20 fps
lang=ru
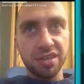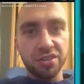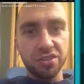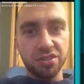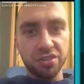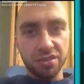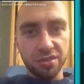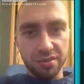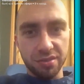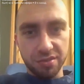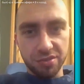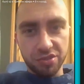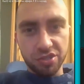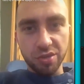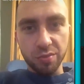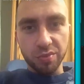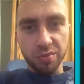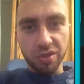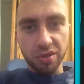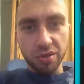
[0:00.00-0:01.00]

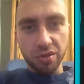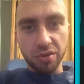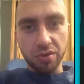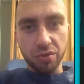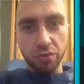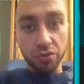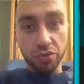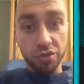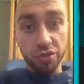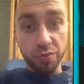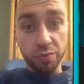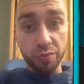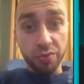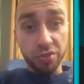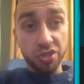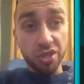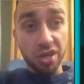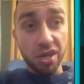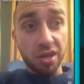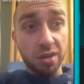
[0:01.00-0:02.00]
чем-то очень
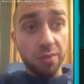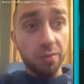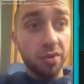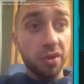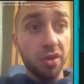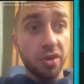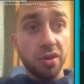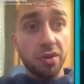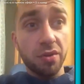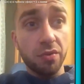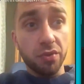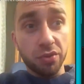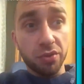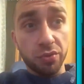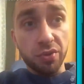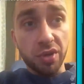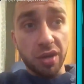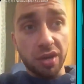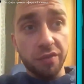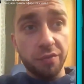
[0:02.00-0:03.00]
печальным. Вот. Ну,
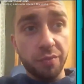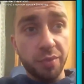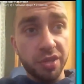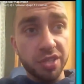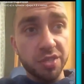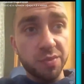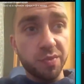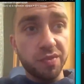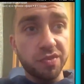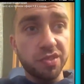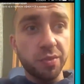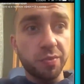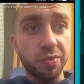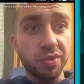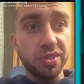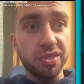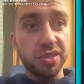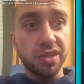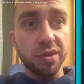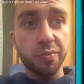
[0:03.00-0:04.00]
как и, в принципе, все
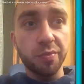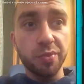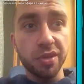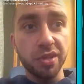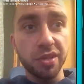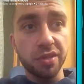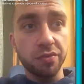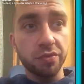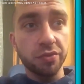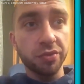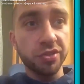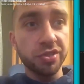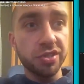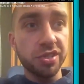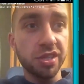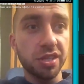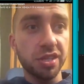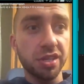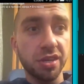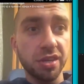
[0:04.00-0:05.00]
песни хэппи-эндов у нас
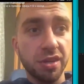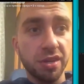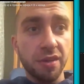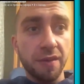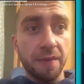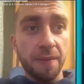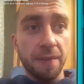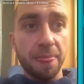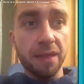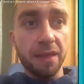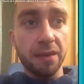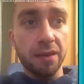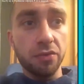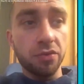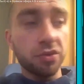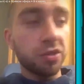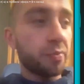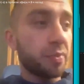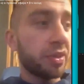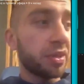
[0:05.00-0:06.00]
нет. Да, ну
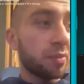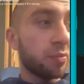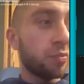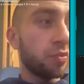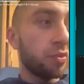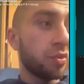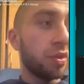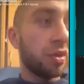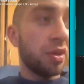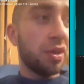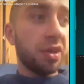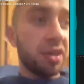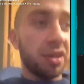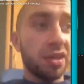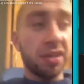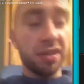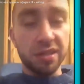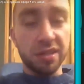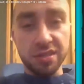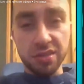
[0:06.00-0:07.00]
вот, поэтому
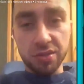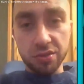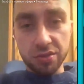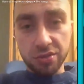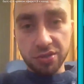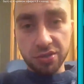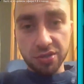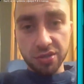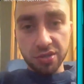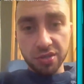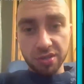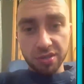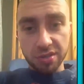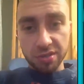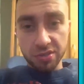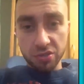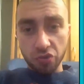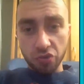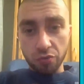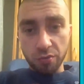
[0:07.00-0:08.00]
я надеюсь э,
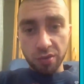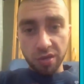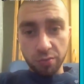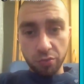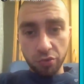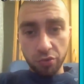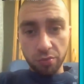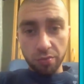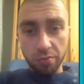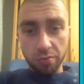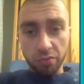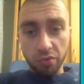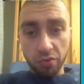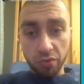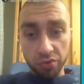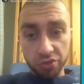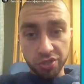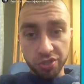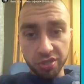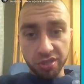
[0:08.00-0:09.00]
с новым альбомом,
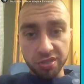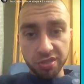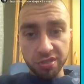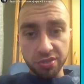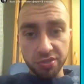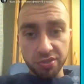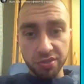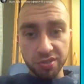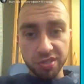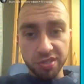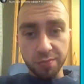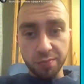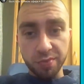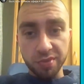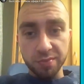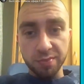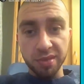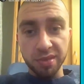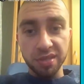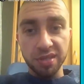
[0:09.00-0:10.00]
очень надеюсь отцепить
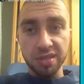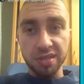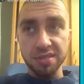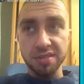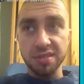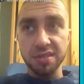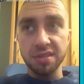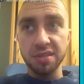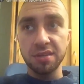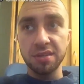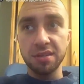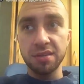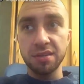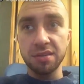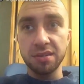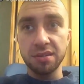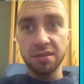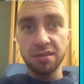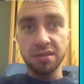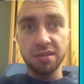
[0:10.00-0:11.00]
балласт
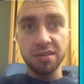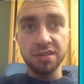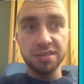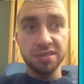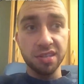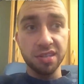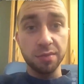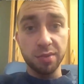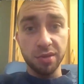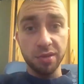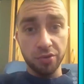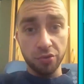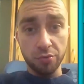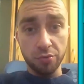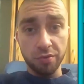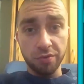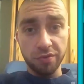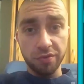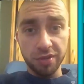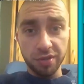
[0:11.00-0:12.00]
э, из
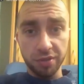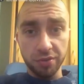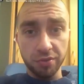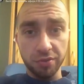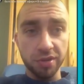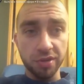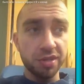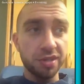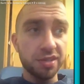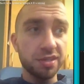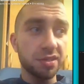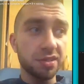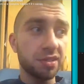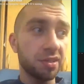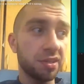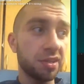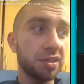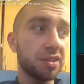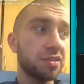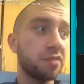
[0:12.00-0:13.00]
долбоебов, которые
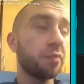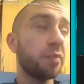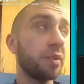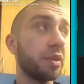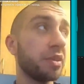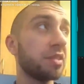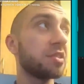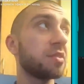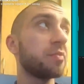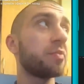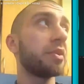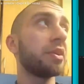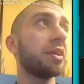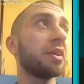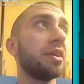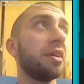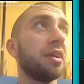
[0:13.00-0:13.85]
есть в принципе,